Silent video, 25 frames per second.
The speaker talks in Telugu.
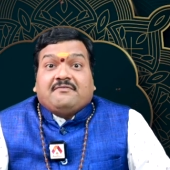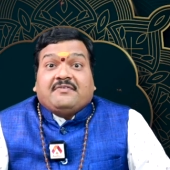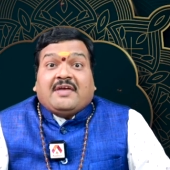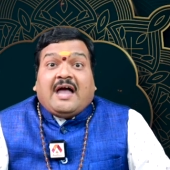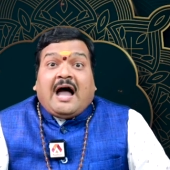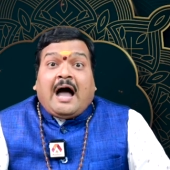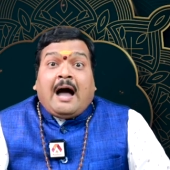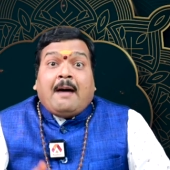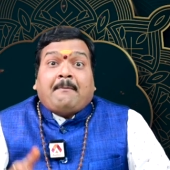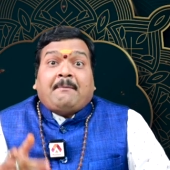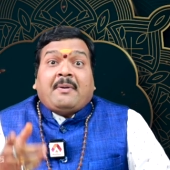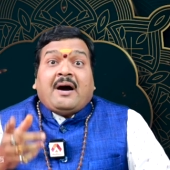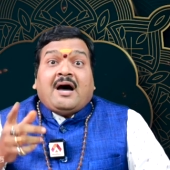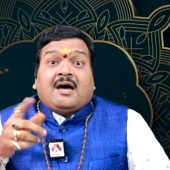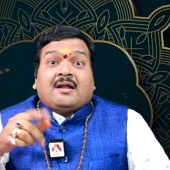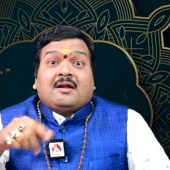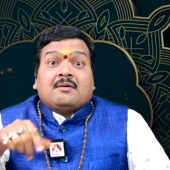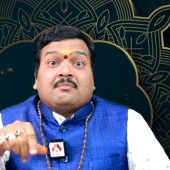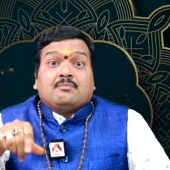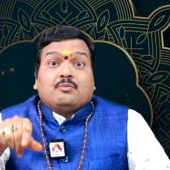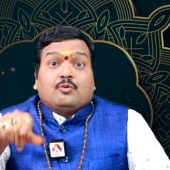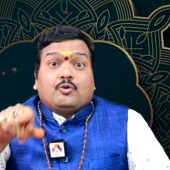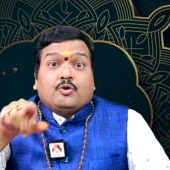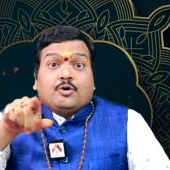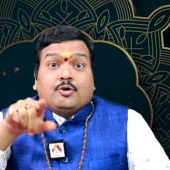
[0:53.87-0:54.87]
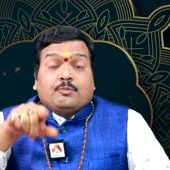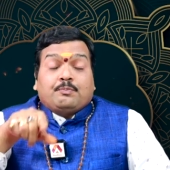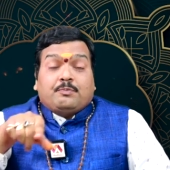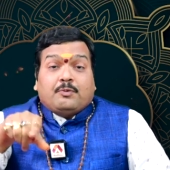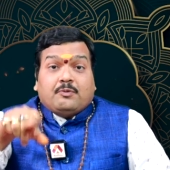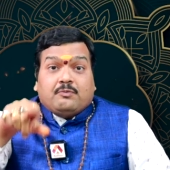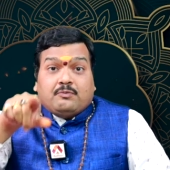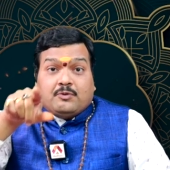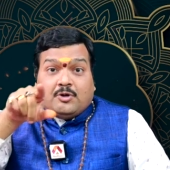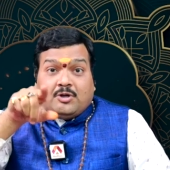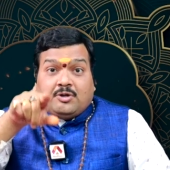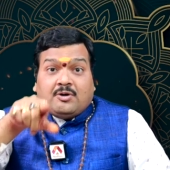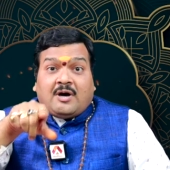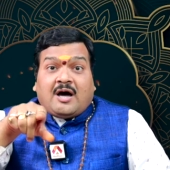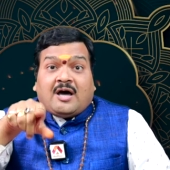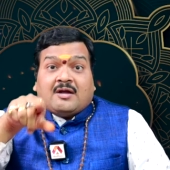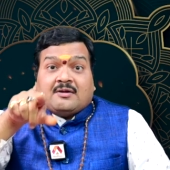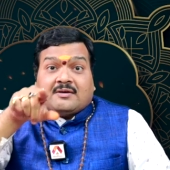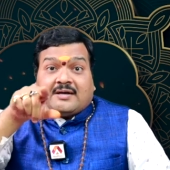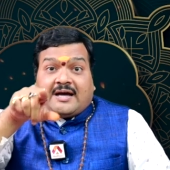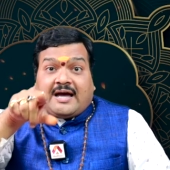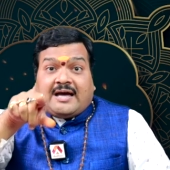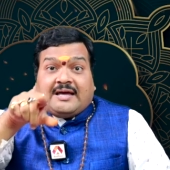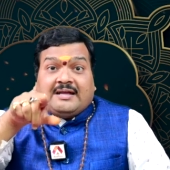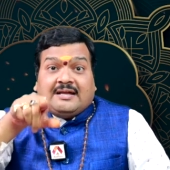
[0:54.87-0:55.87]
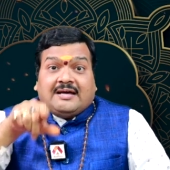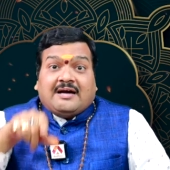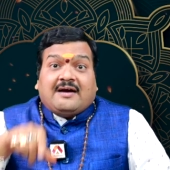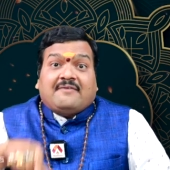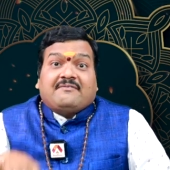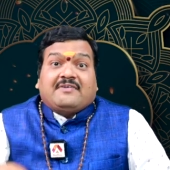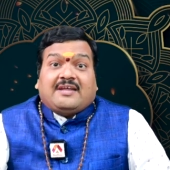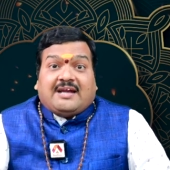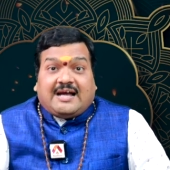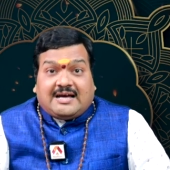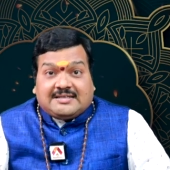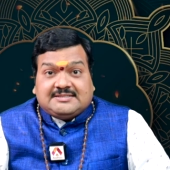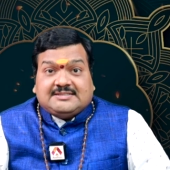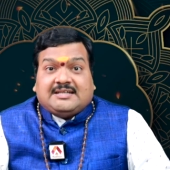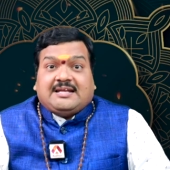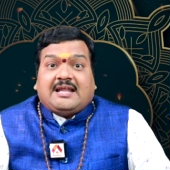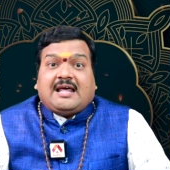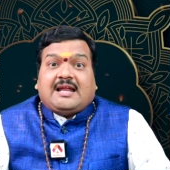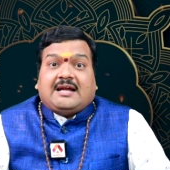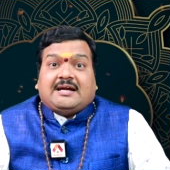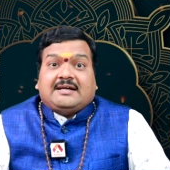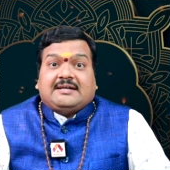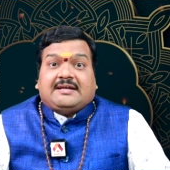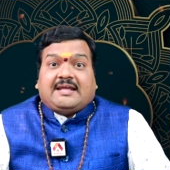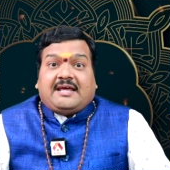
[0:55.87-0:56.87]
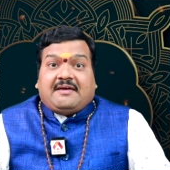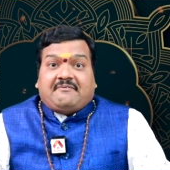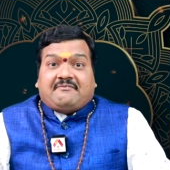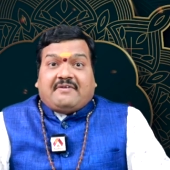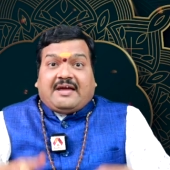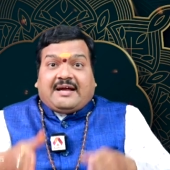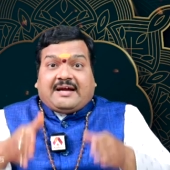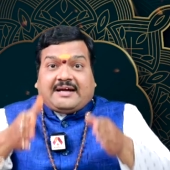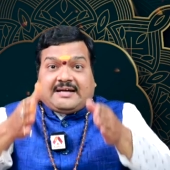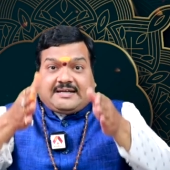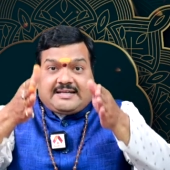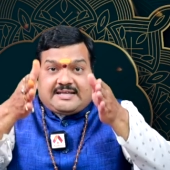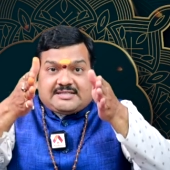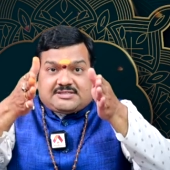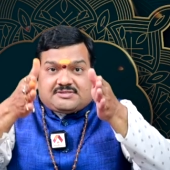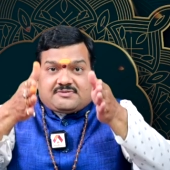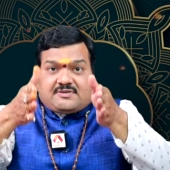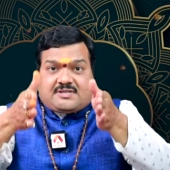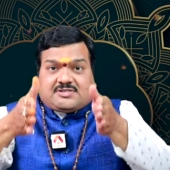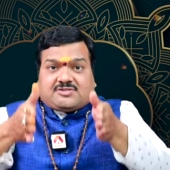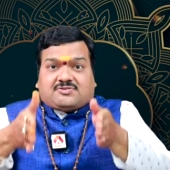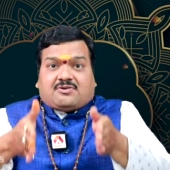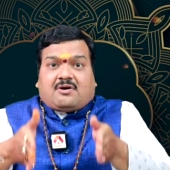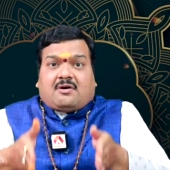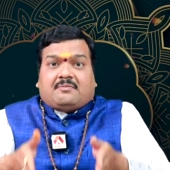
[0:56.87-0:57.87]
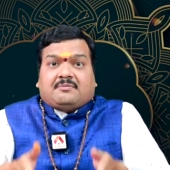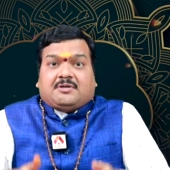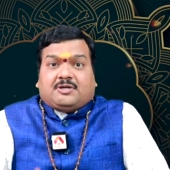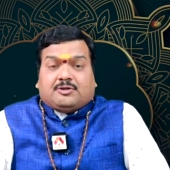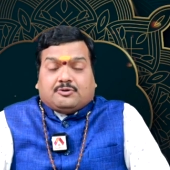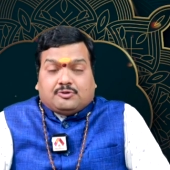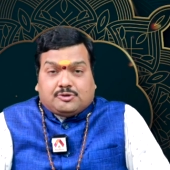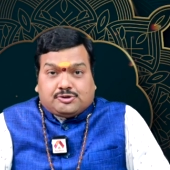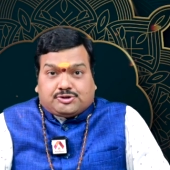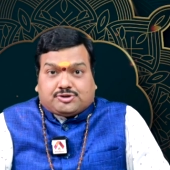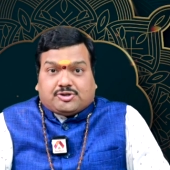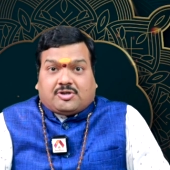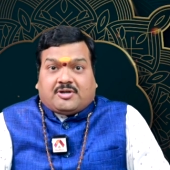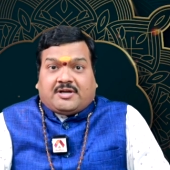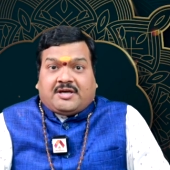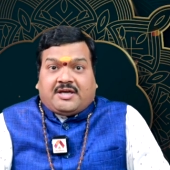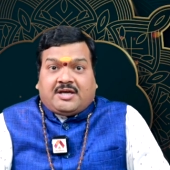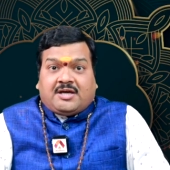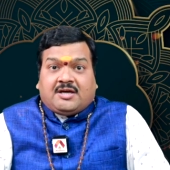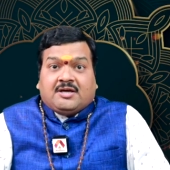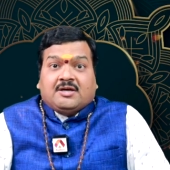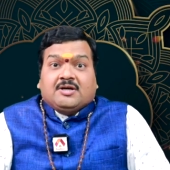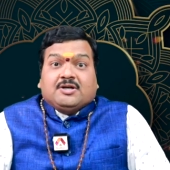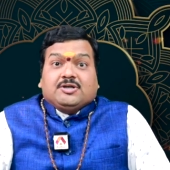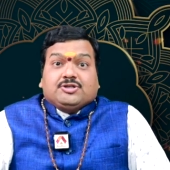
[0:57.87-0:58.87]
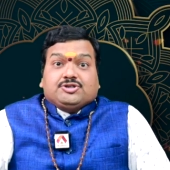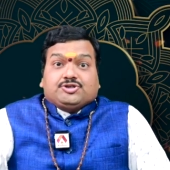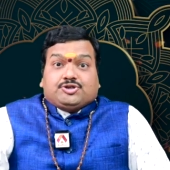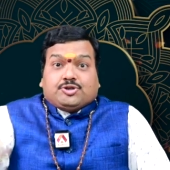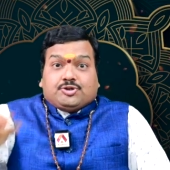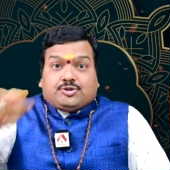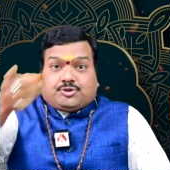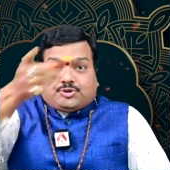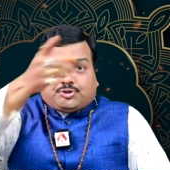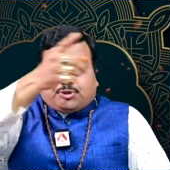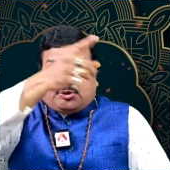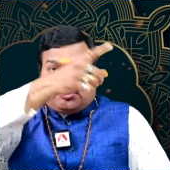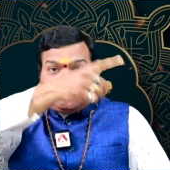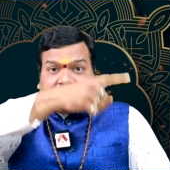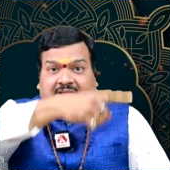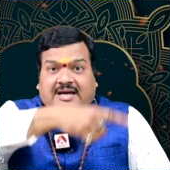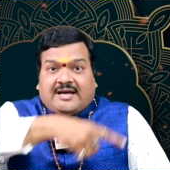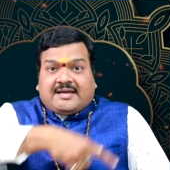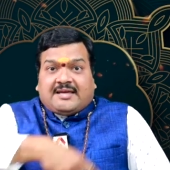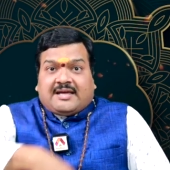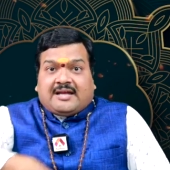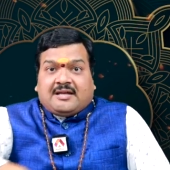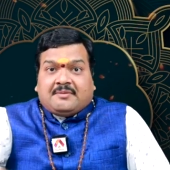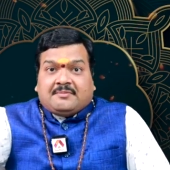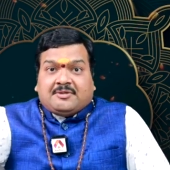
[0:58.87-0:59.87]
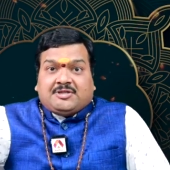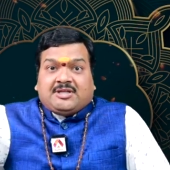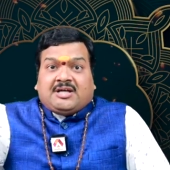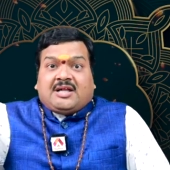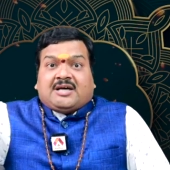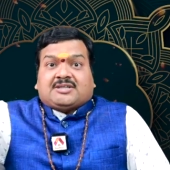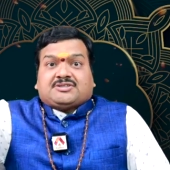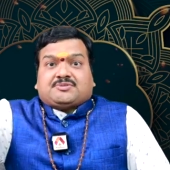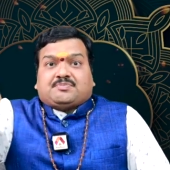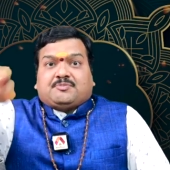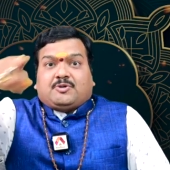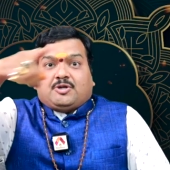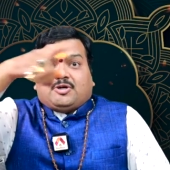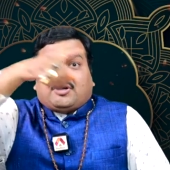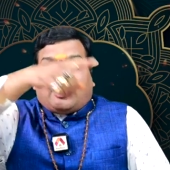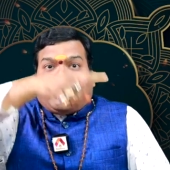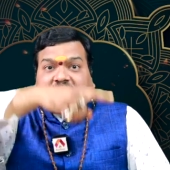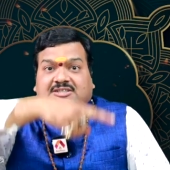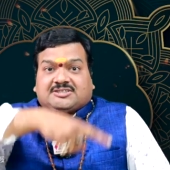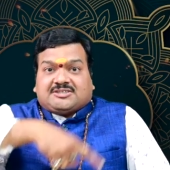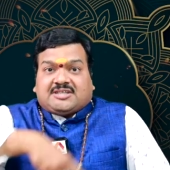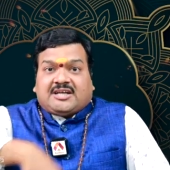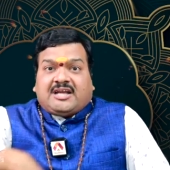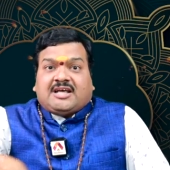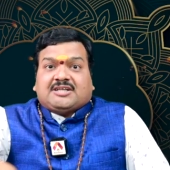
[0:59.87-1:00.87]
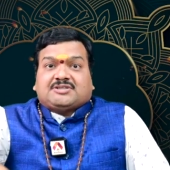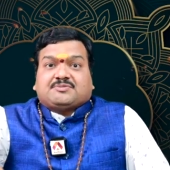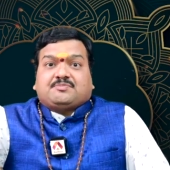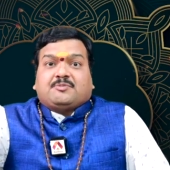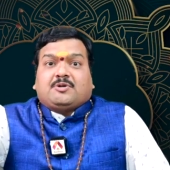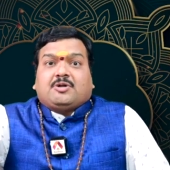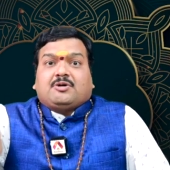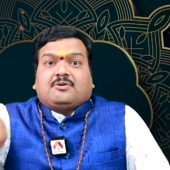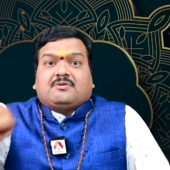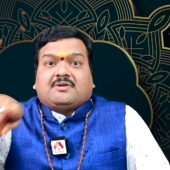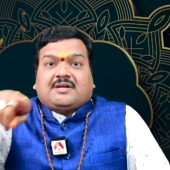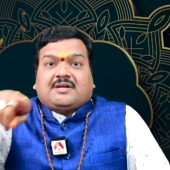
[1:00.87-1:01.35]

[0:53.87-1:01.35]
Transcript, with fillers: వ్యాపారం మూడు పువ్వులు ఆరు కాయలుగా విరాజిల్లాలంటే వెంకటేశ్వర స్వామి నిల్చొని చుట్టూత ఎనిమిది లక్ష్ములు అష్టలక్ష్ములు